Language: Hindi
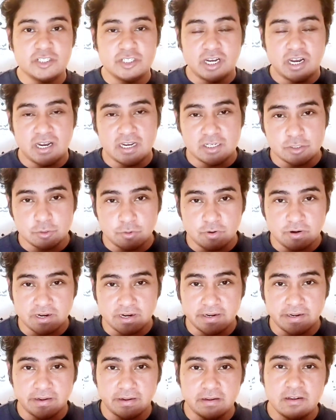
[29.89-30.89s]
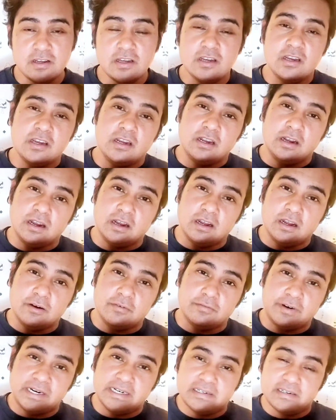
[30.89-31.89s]
जहाज़ उड़ रहे हैं
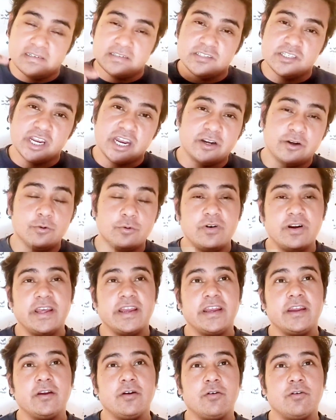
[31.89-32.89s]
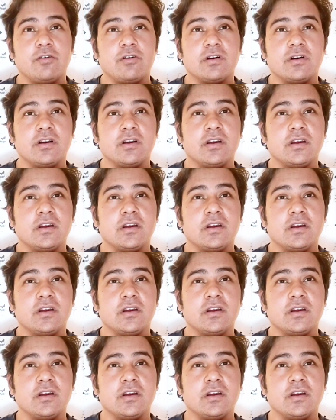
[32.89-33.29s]
फाइटर जेट उड़ रहे हैं और